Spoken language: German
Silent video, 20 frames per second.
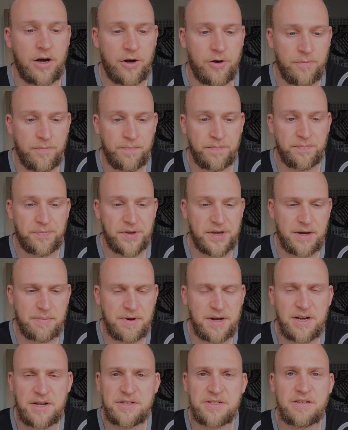Ähm, ich
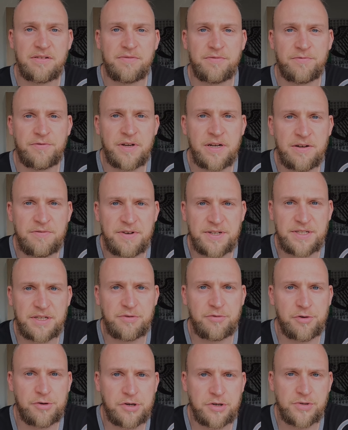habe relativ viele
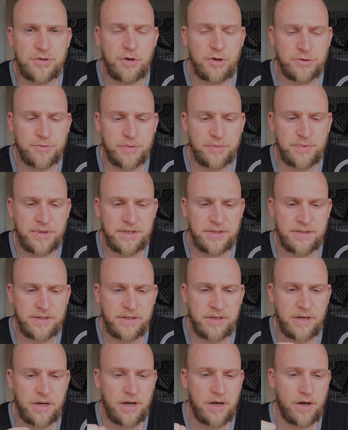Wasserfilter schon ausprobiert
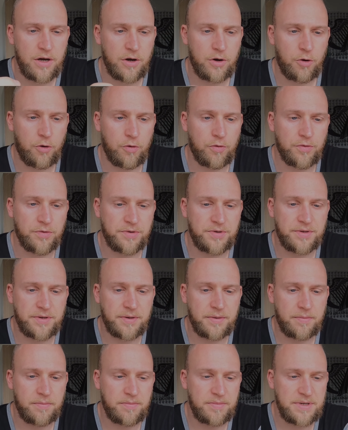
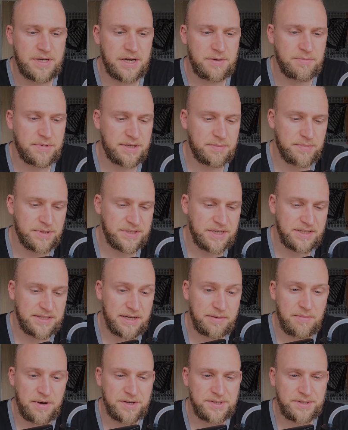und die hat mich bis
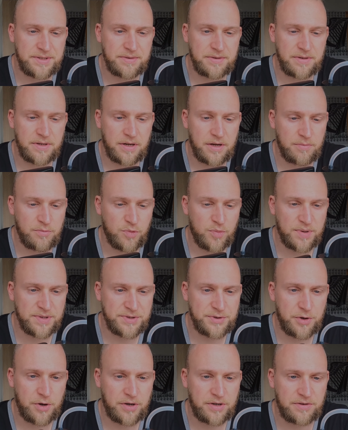jetzt am meisten ähm,
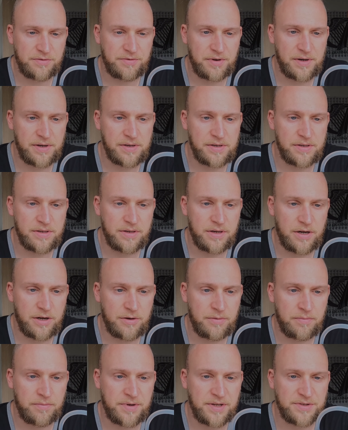überzeugt, weil
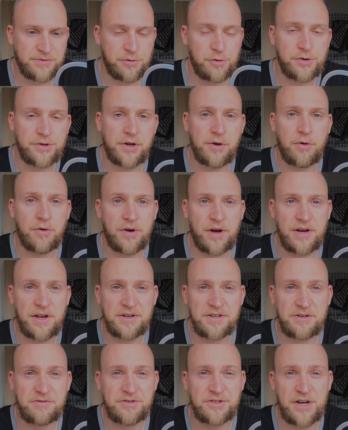ähm, das Filtern auch
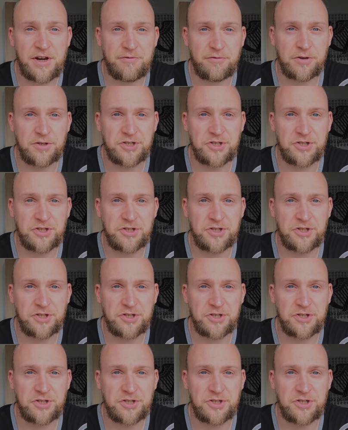relativ schnell